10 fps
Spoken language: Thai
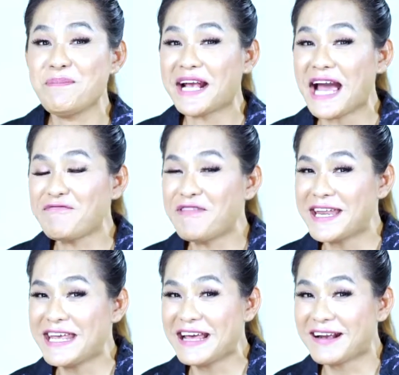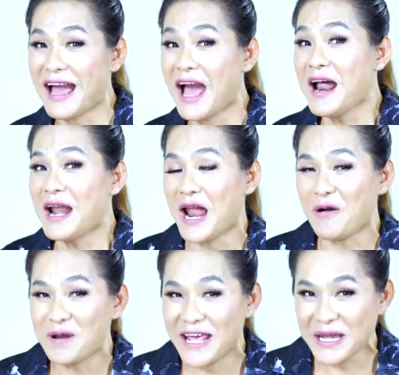นเมคอัพวันนี้นะคะ เรา
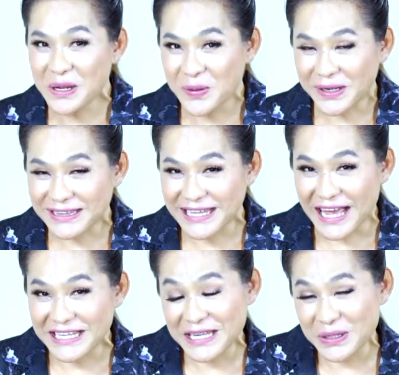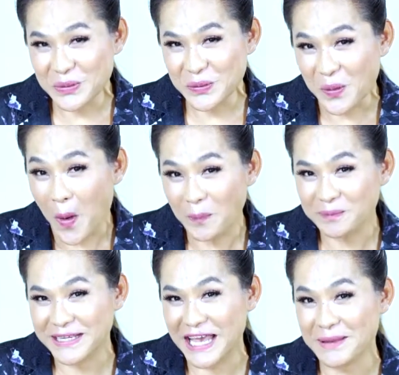เน้นดวงตาที่ดูคม
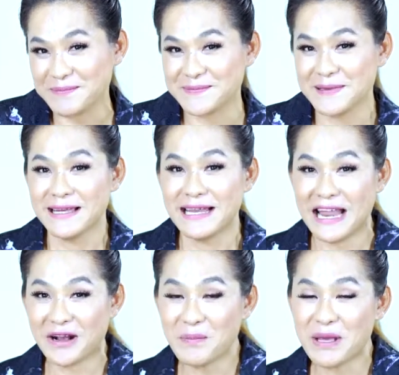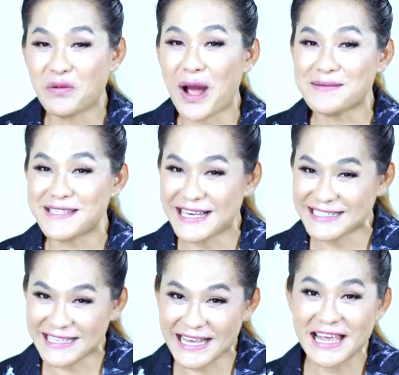เข้ม แล้วก็มีความเซ็ก
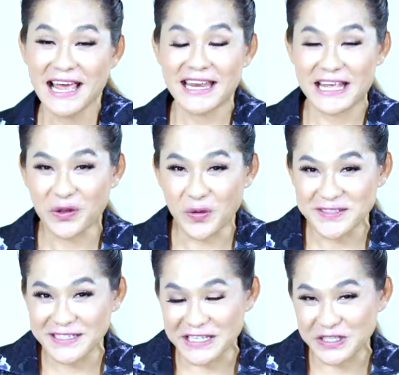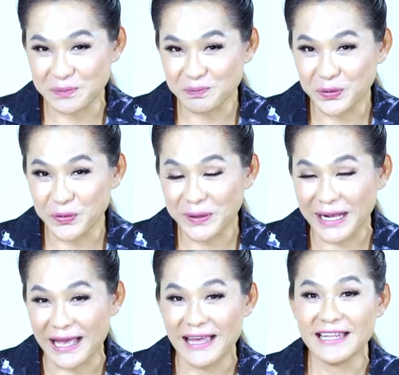ซี่ในโทนสีชมพูค่ะ